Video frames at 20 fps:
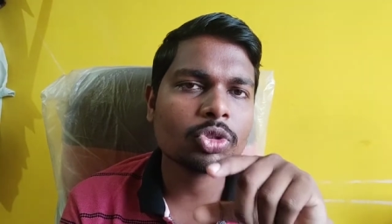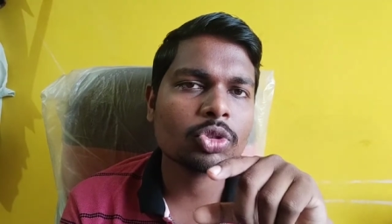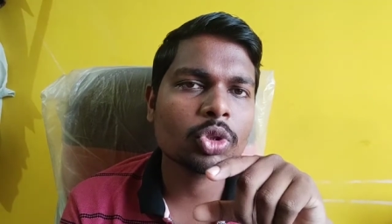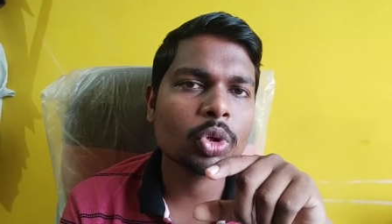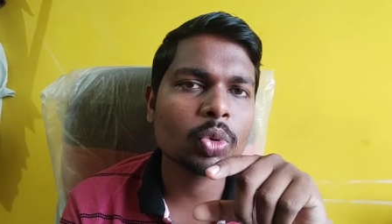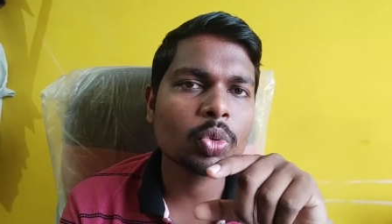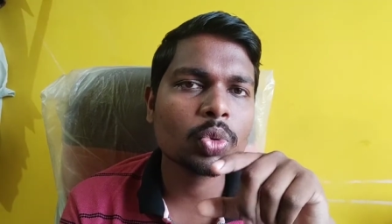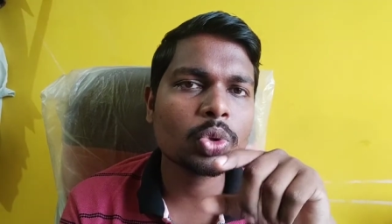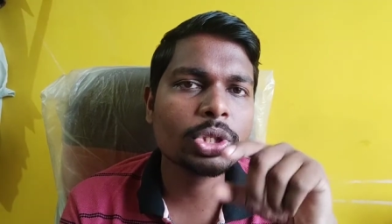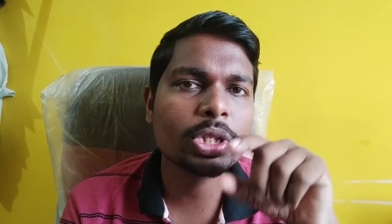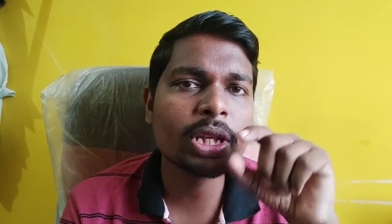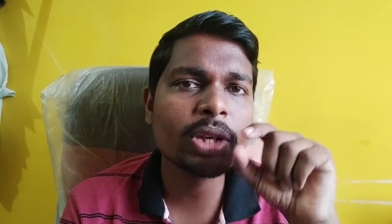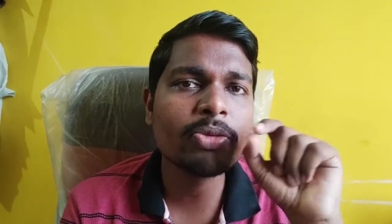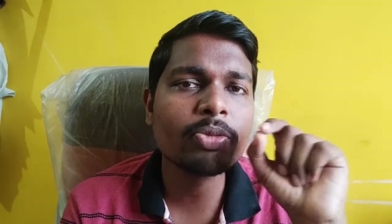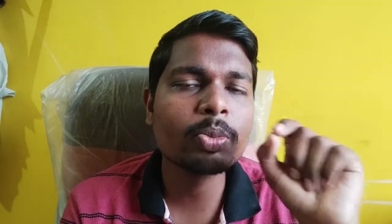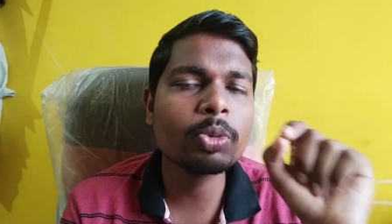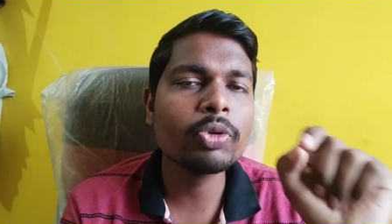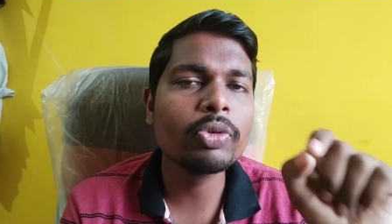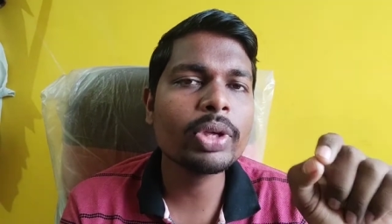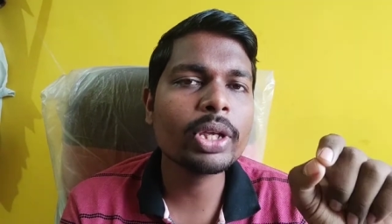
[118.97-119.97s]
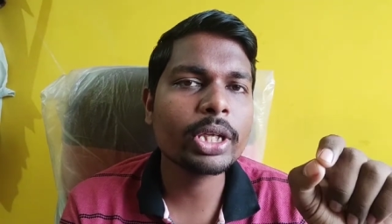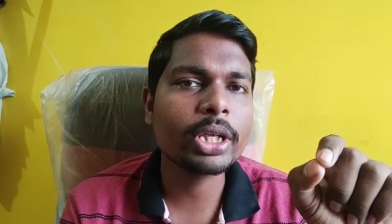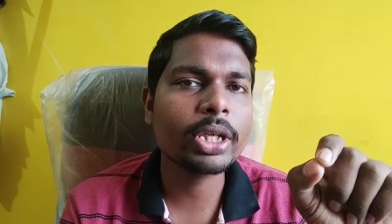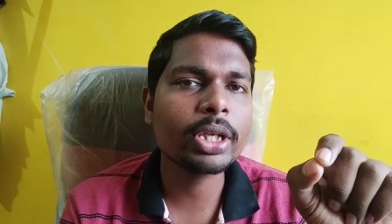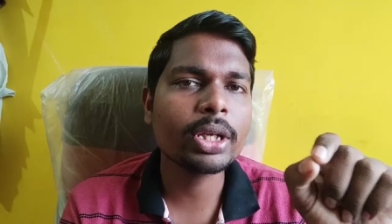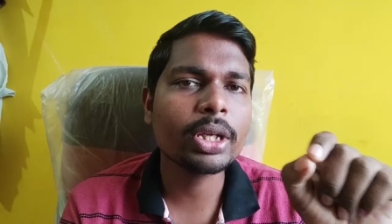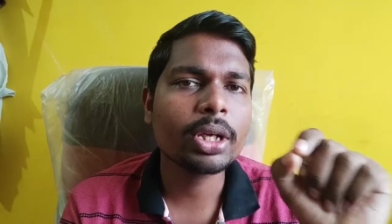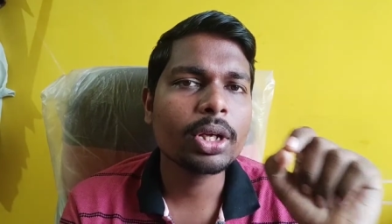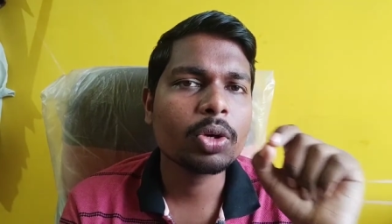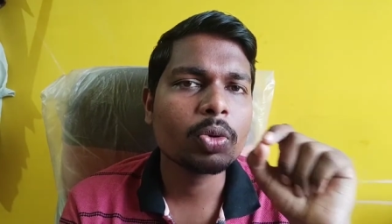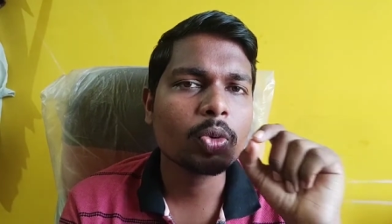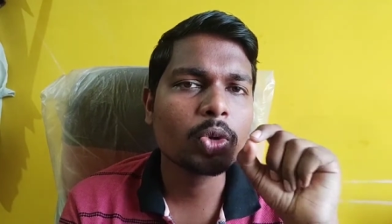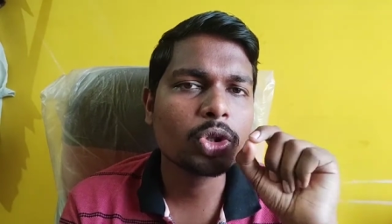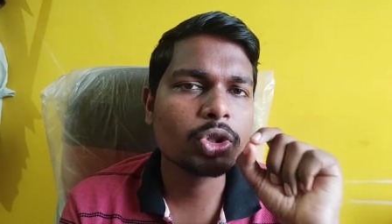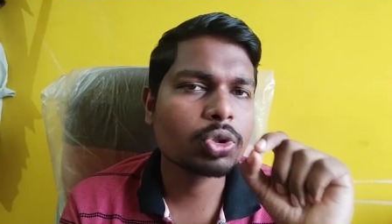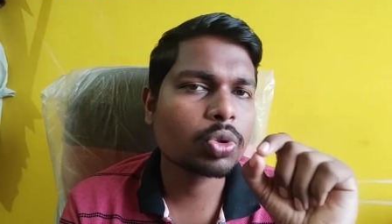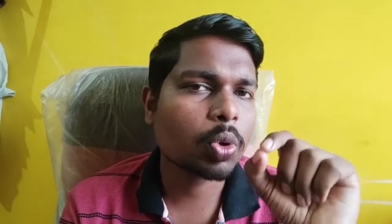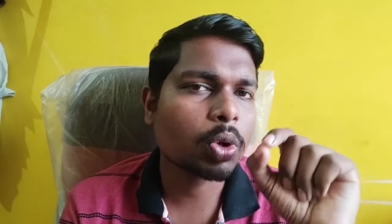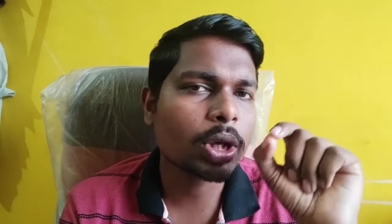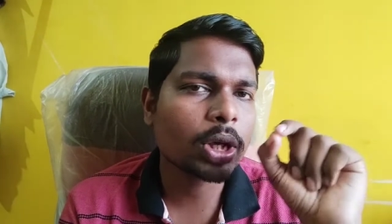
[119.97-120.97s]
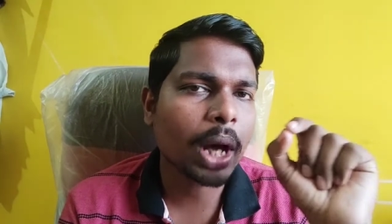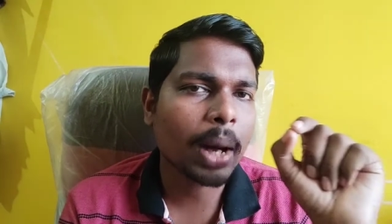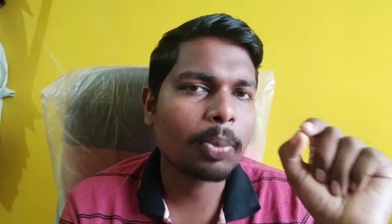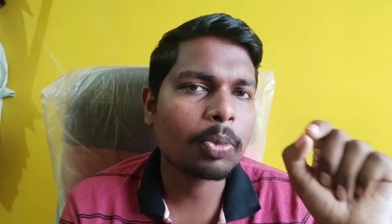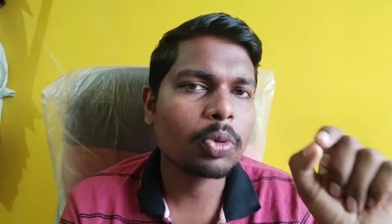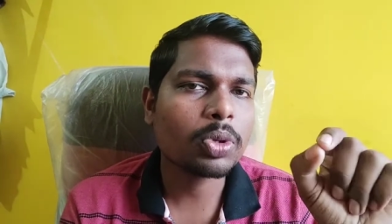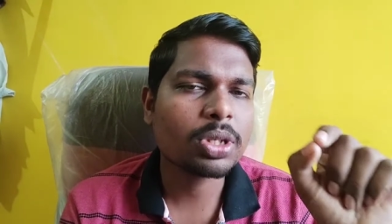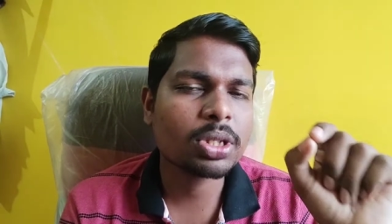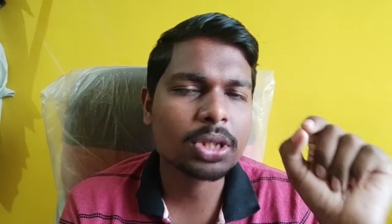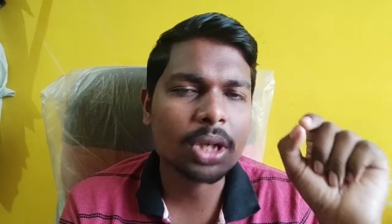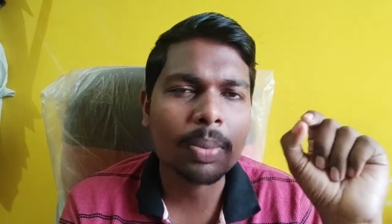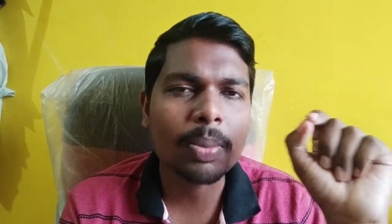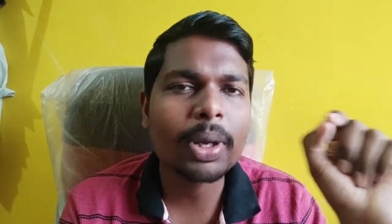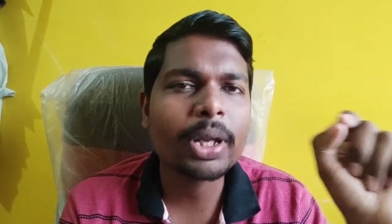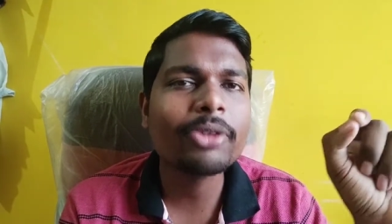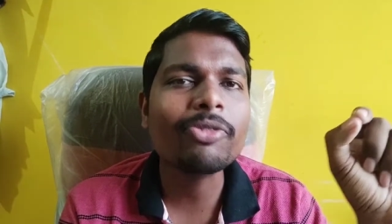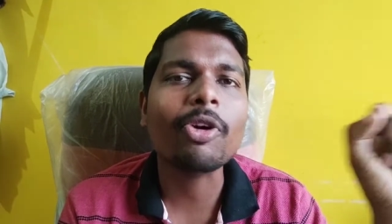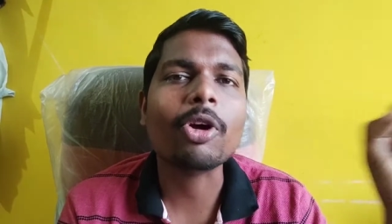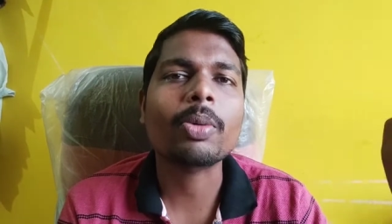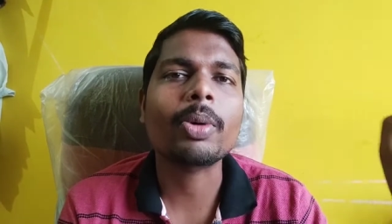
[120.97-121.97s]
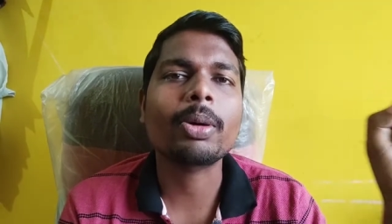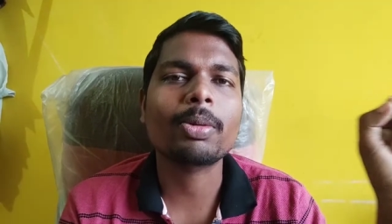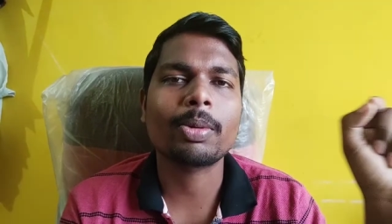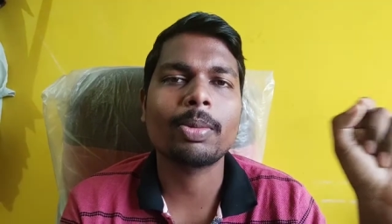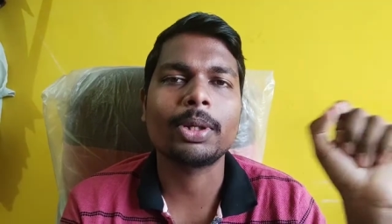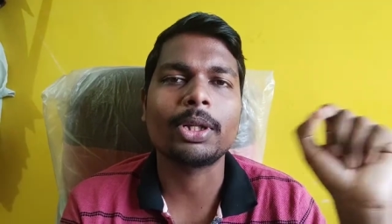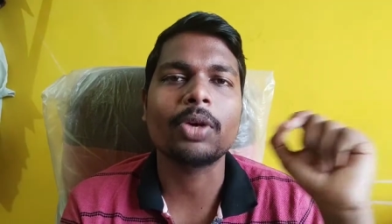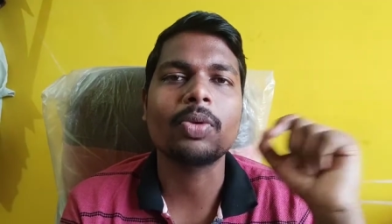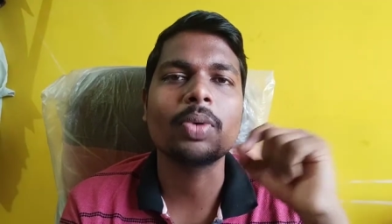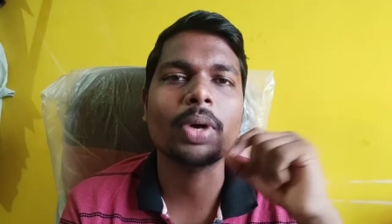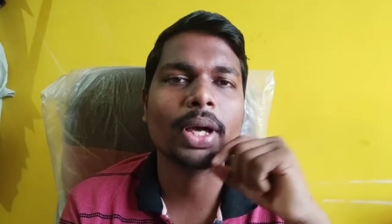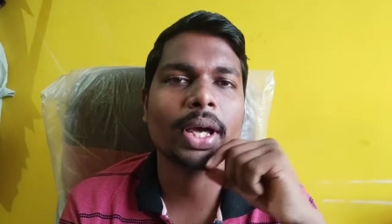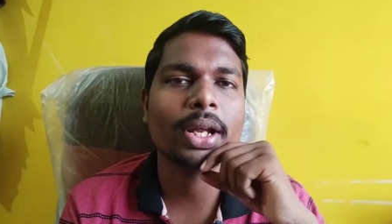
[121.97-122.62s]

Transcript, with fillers: तो उसी मूवी की कुछ स्टोरी आपको समरी फॉर्मेट में बताऊंगा